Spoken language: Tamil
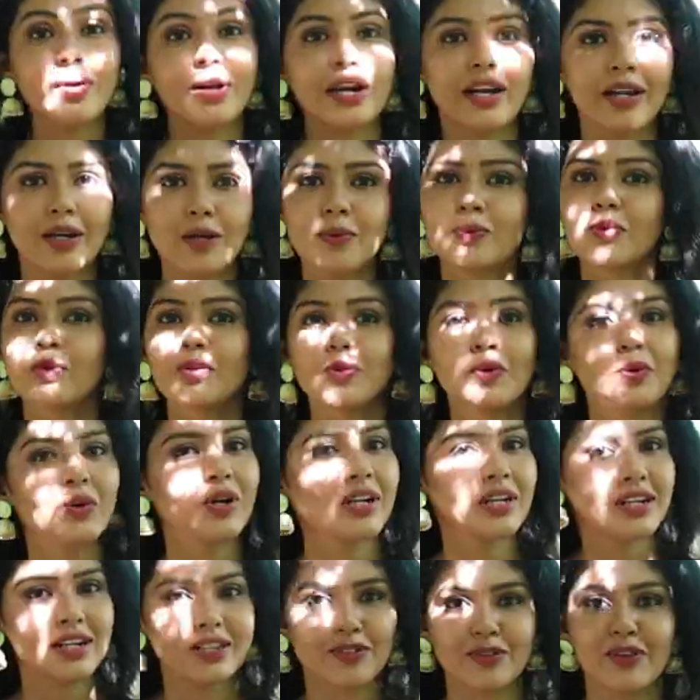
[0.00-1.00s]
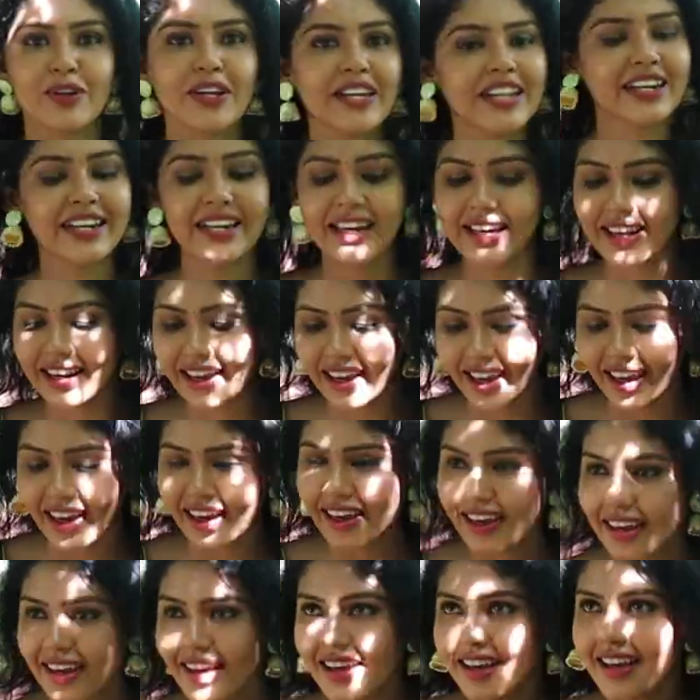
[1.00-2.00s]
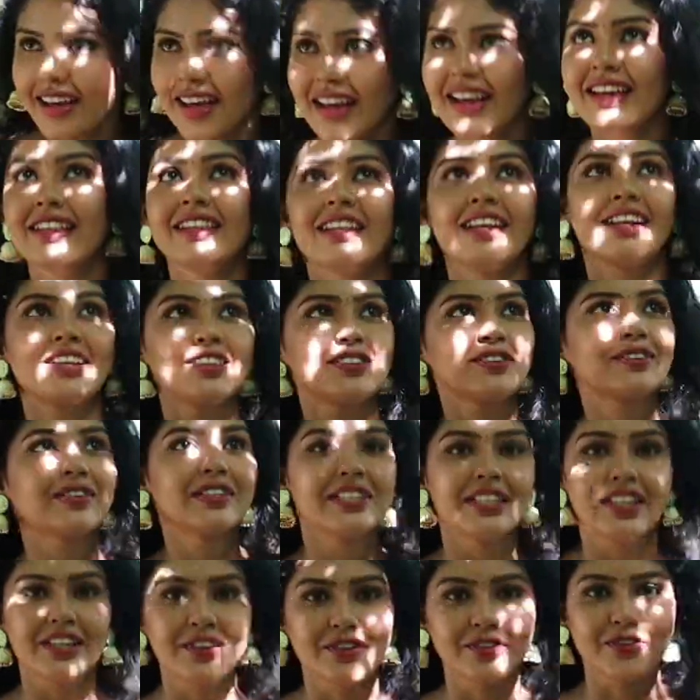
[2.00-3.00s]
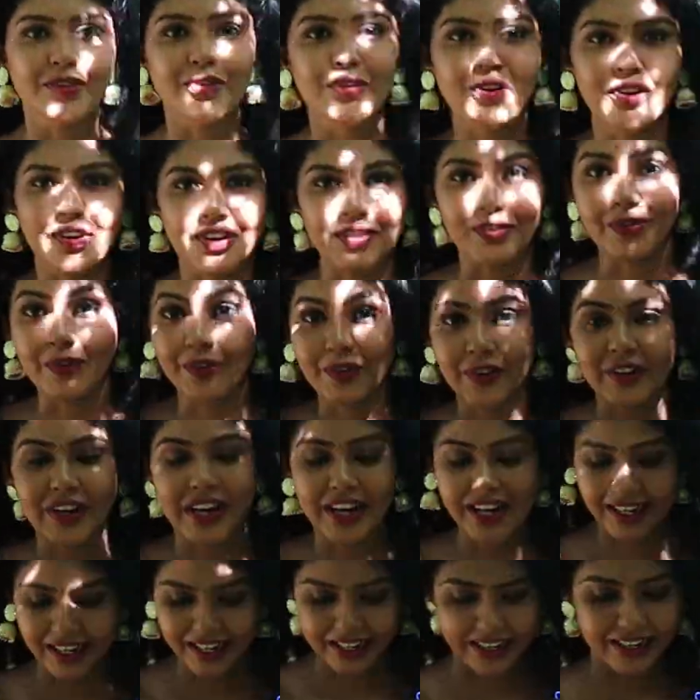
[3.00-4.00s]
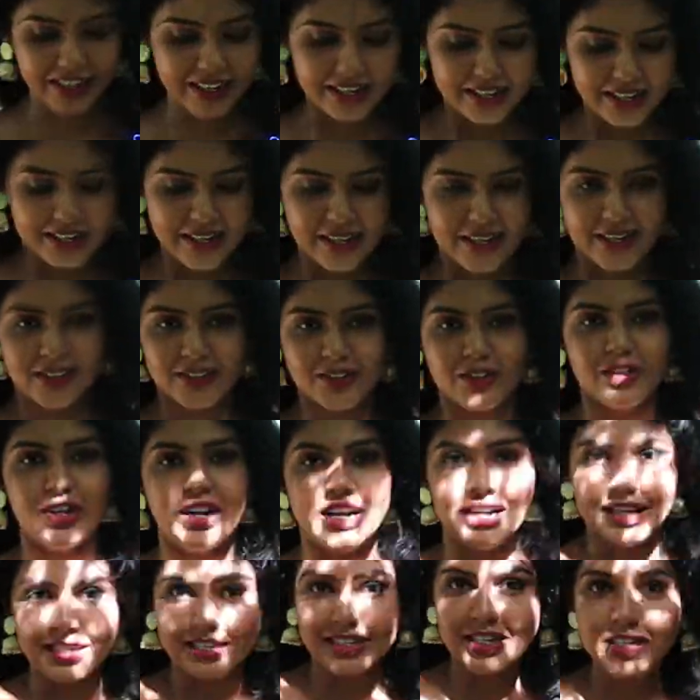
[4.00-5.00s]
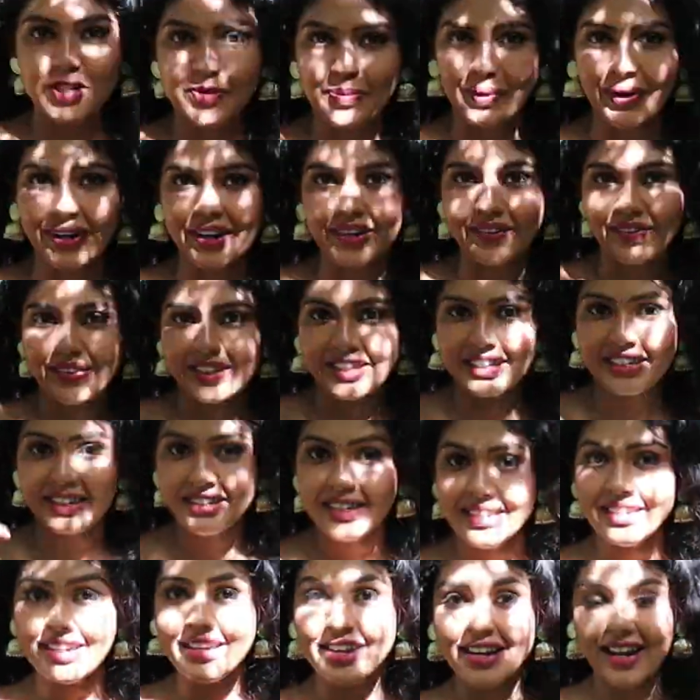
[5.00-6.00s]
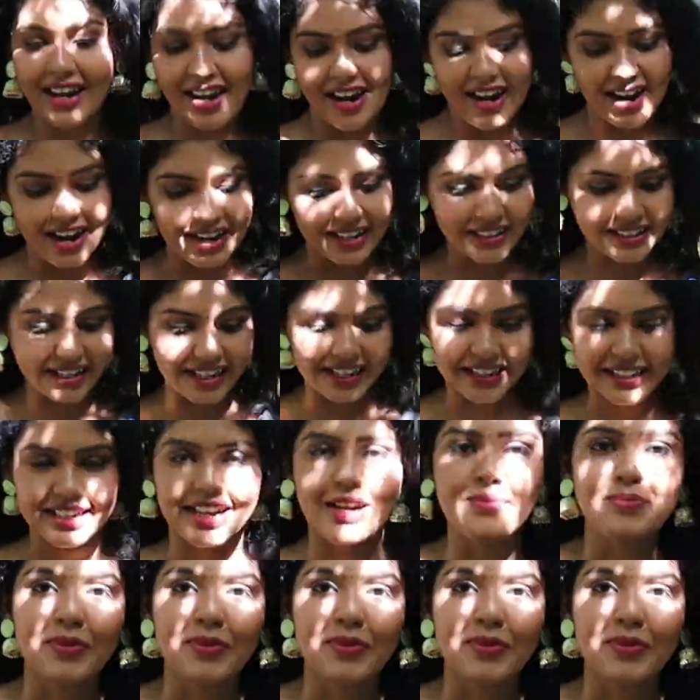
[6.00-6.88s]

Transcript: ஃபோட்டோ எடுக்கும்போது உங்களுக்கு நான் சொல்லிக்கிட்டே இருக்கேன் இந்த இடத்துக்கு வந்து நின்று ஃபோட்டோ எடுக்கணும் இன்னும் நான் எடுக்கலை ஸோ நான் ட்ரெஸ் சேஞ்ச் பண்ணிவிட்டு வந்துட்டு அடுத்த இடத்த